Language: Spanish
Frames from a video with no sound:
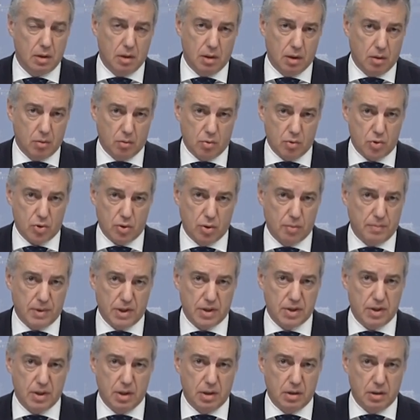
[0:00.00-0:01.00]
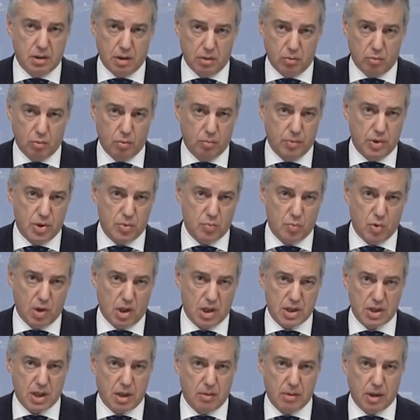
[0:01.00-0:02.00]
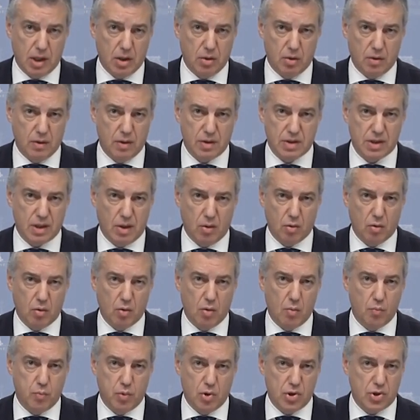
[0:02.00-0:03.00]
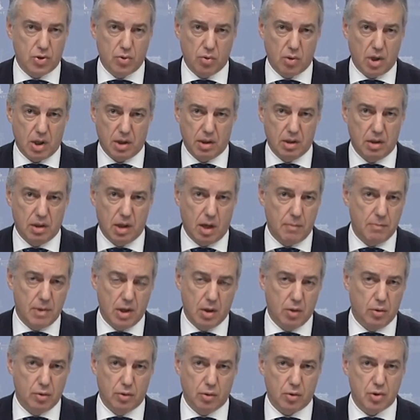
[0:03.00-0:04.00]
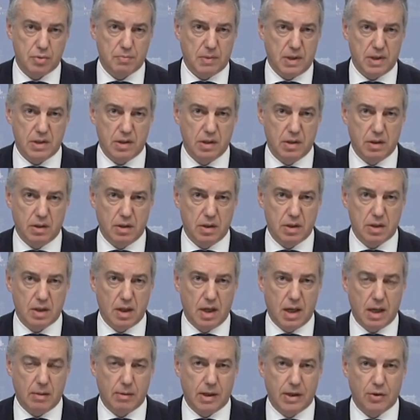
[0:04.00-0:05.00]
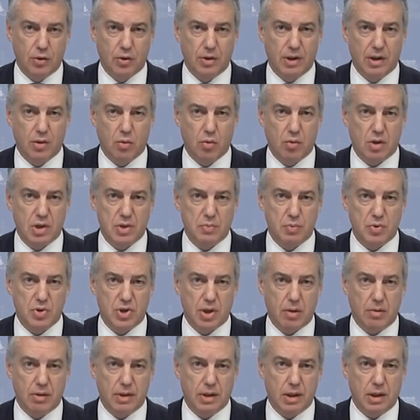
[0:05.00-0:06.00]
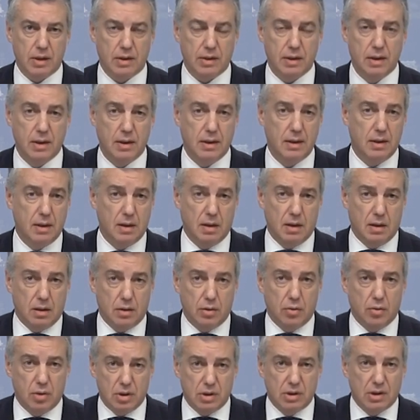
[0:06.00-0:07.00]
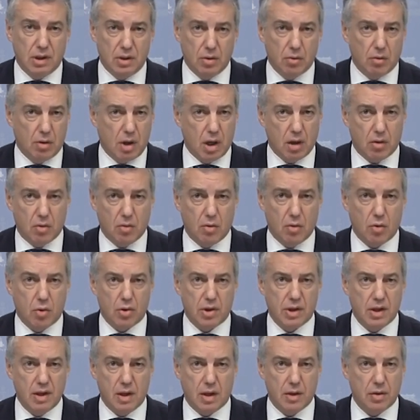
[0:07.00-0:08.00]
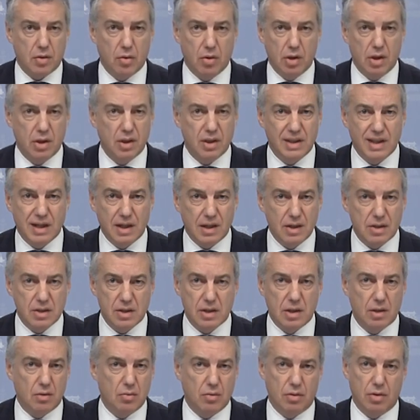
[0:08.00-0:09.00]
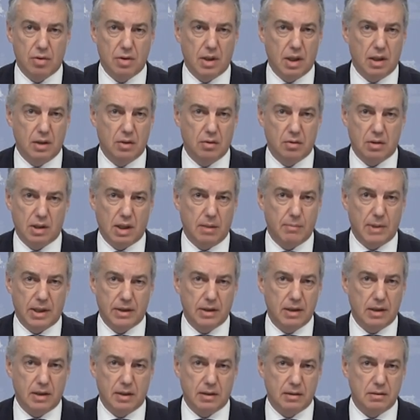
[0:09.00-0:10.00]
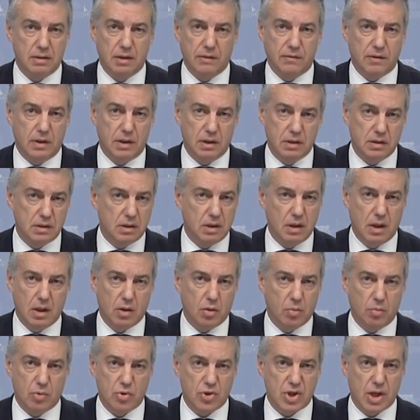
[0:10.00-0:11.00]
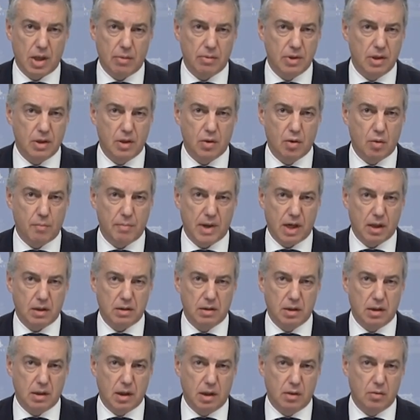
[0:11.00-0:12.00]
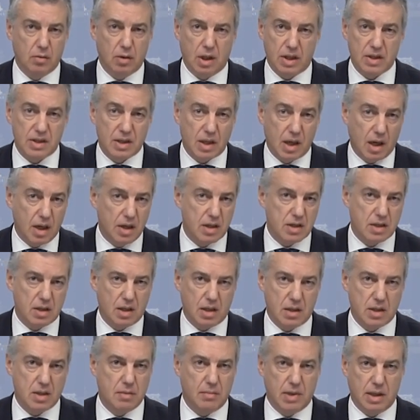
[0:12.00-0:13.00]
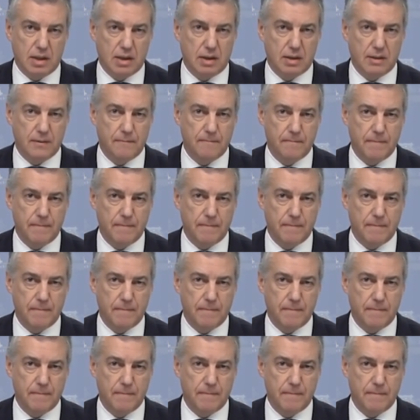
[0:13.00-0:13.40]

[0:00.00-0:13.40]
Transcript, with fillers: Incluso, presidente, tú mismo has hablado de Estado compuesto. Aquí también otros presidentes han hablado de corresponsabilidad. Yo entiendo la coordinación interinstitucional de otra manera, diferente a como se ha venido practicando hasta esta semana.